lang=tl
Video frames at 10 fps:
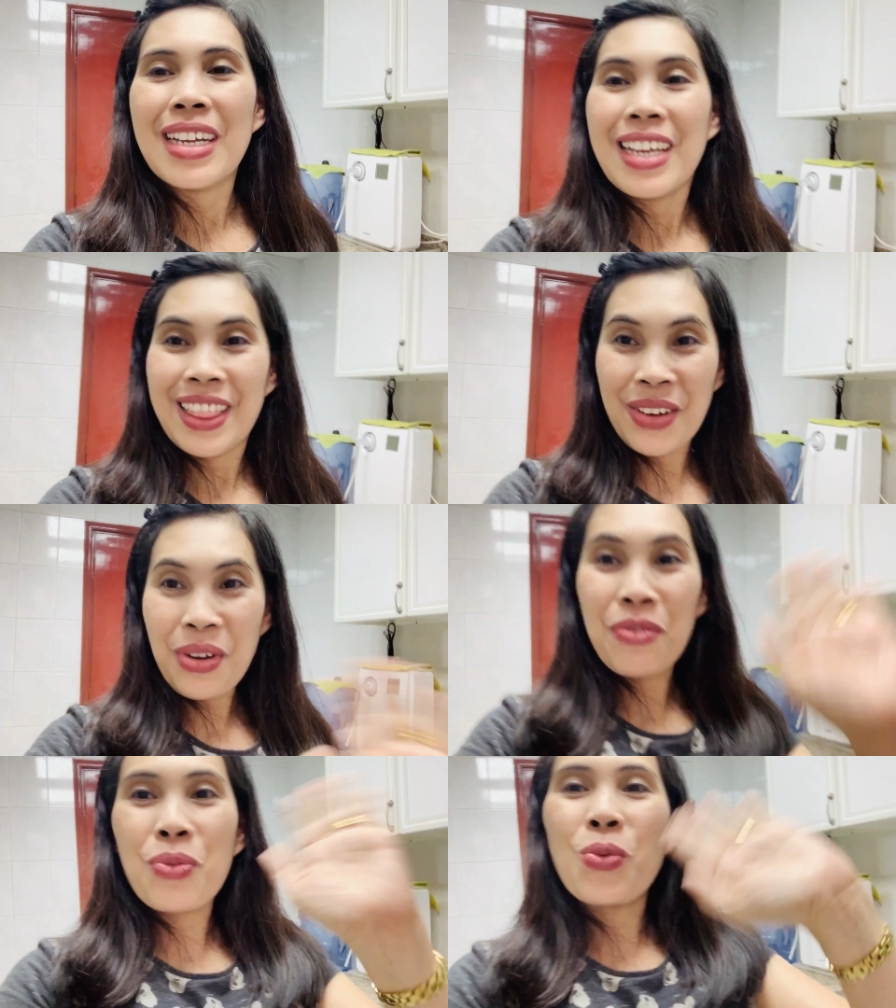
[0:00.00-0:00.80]
Hello
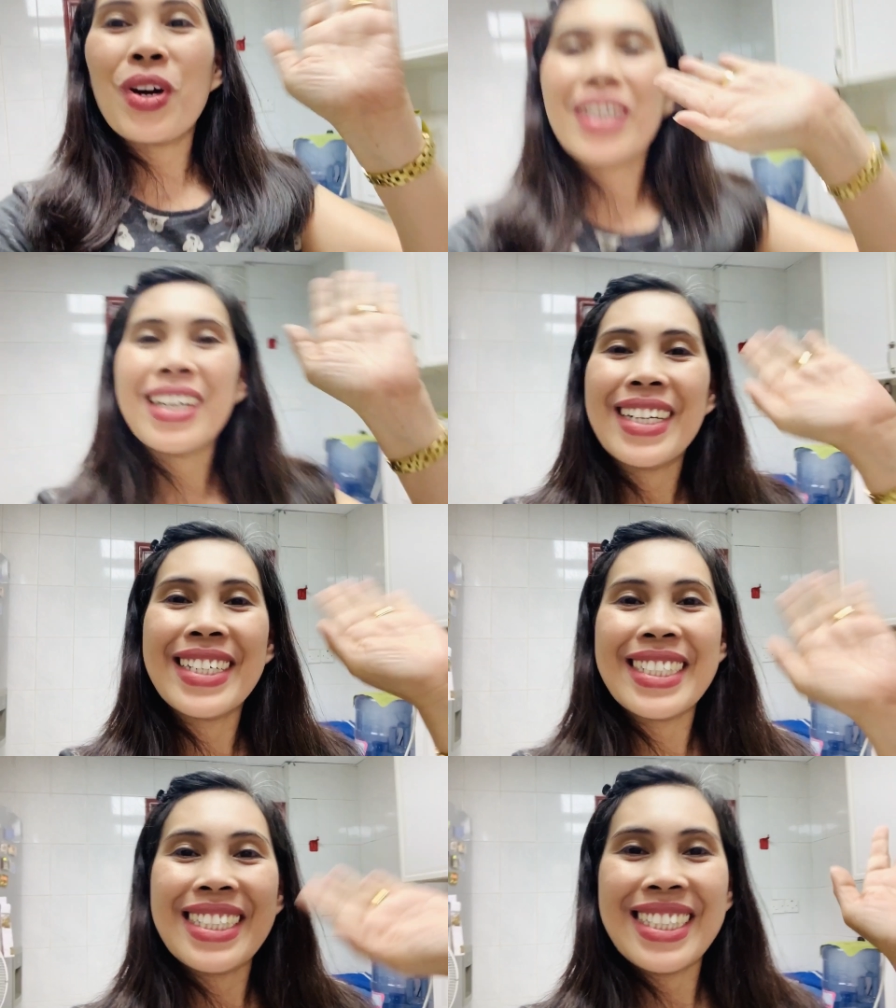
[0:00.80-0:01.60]

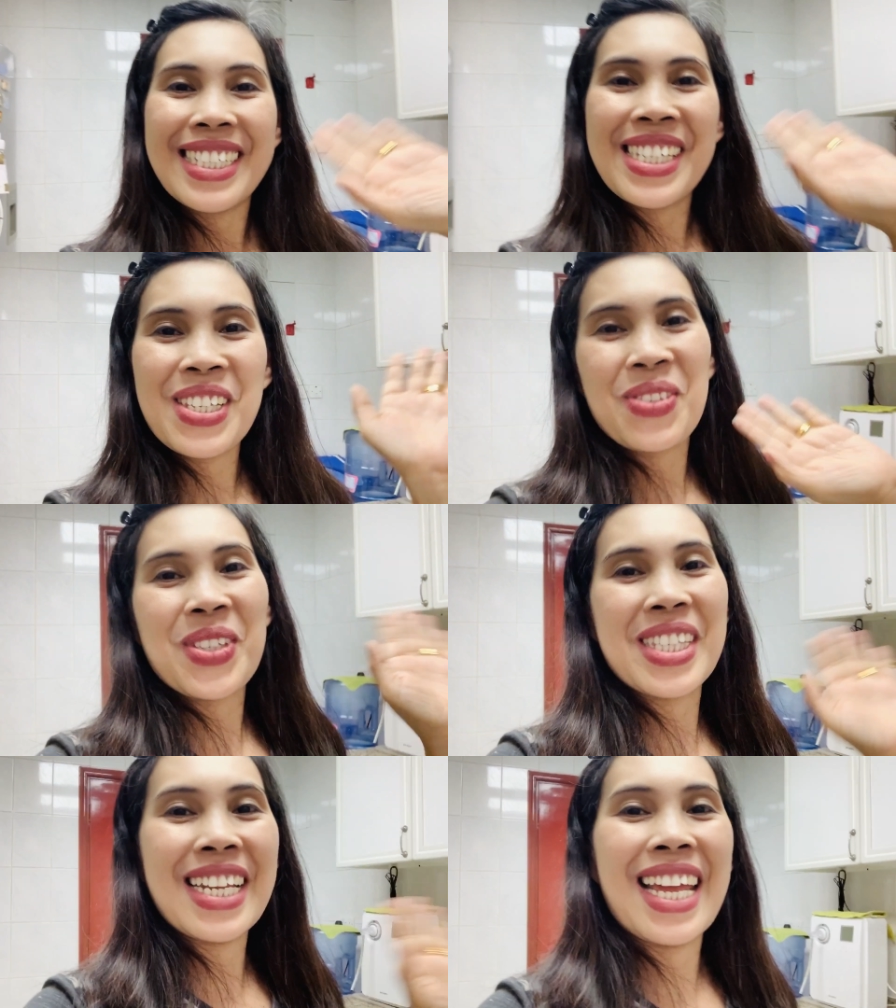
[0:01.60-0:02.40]
everyone! This is
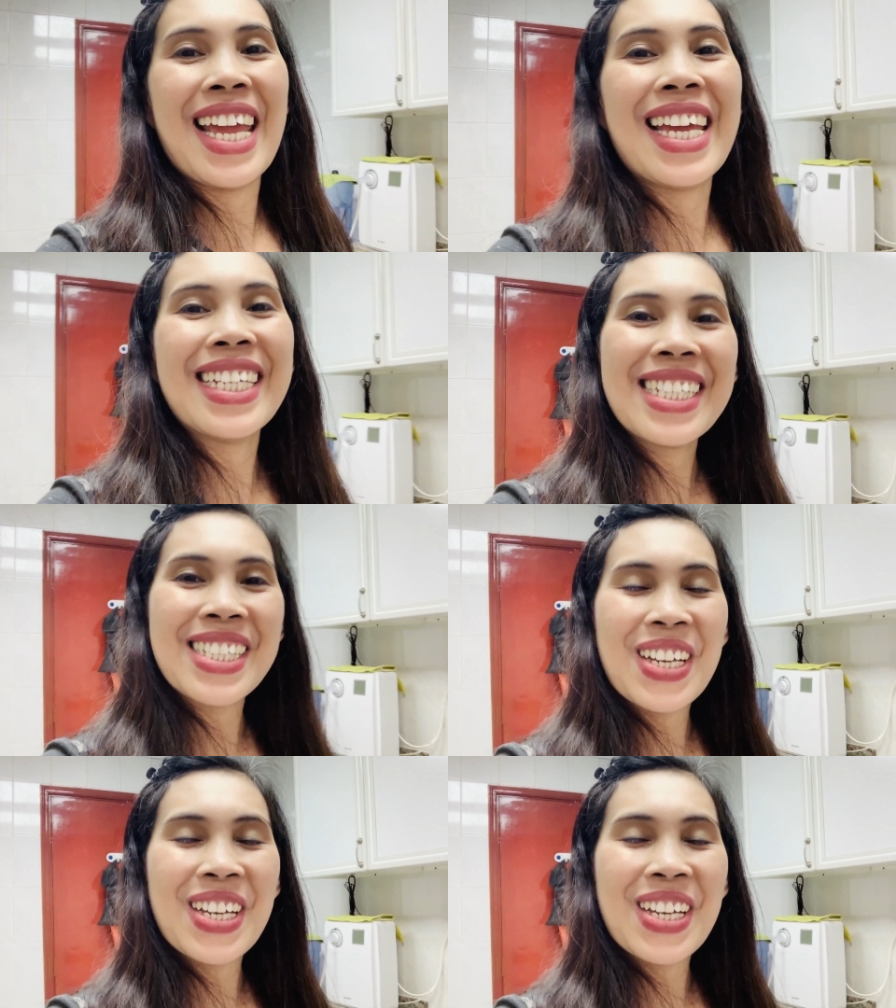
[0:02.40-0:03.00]
Miss Ines.